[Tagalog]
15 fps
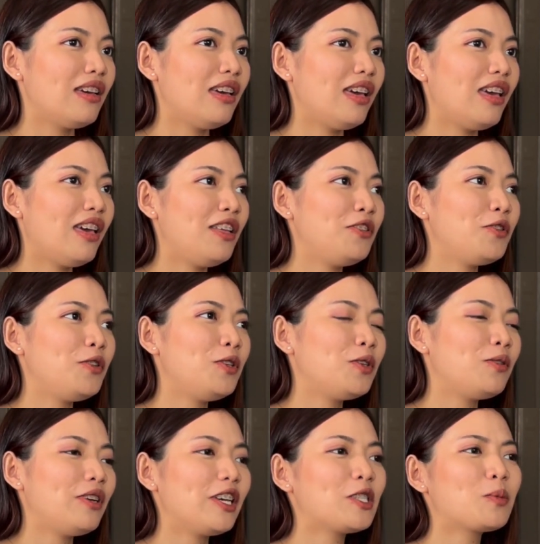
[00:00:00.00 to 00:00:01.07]
And yun
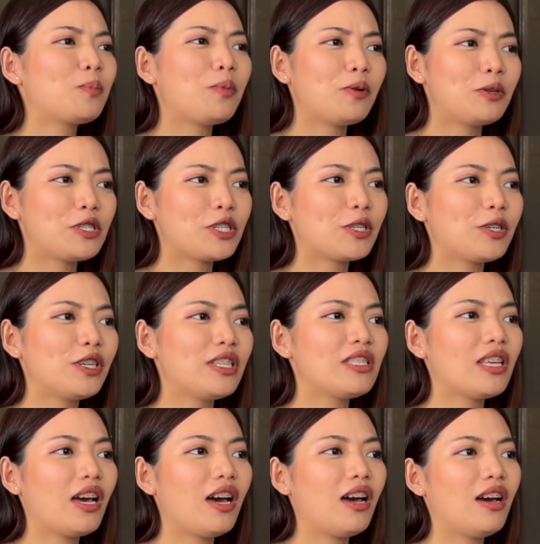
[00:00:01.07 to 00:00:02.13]
yung exposure
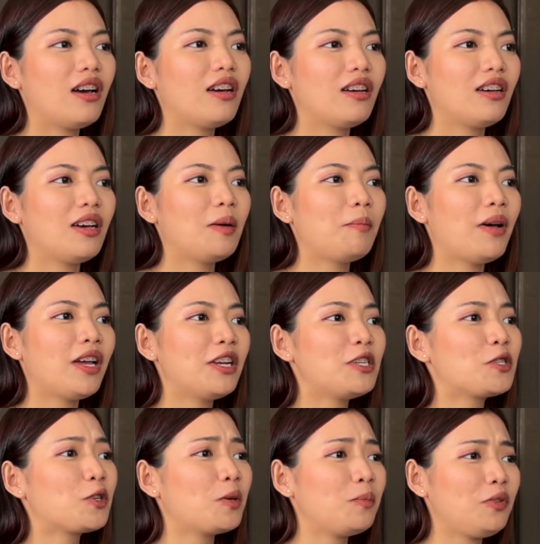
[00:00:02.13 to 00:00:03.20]
sa
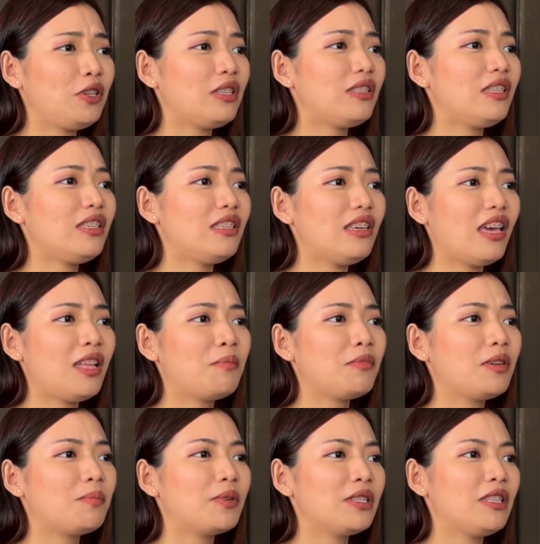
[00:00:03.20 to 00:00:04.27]
parish community and
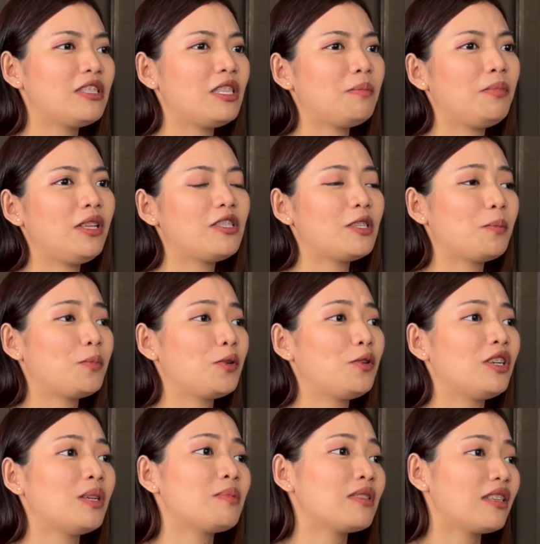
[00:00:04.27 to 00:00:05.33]
mag-participate sa
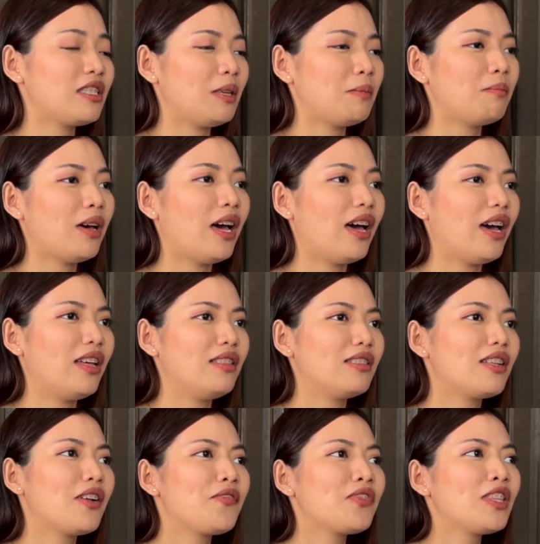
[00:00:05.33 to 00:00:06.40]
programs ng simbahan.
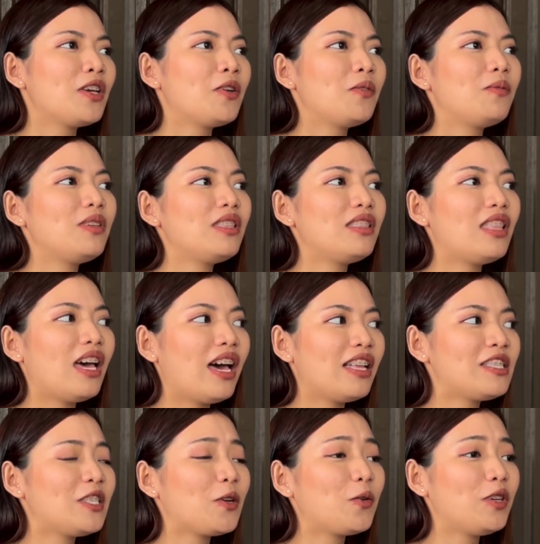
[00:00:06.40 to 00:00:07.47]
With that,
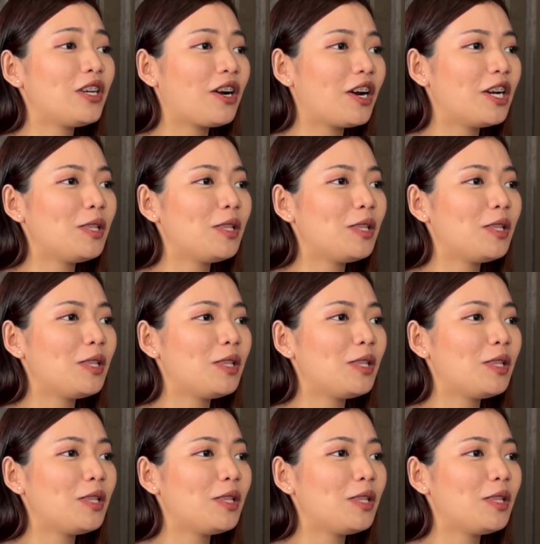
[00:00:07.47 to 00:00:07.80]
si Kuya Carl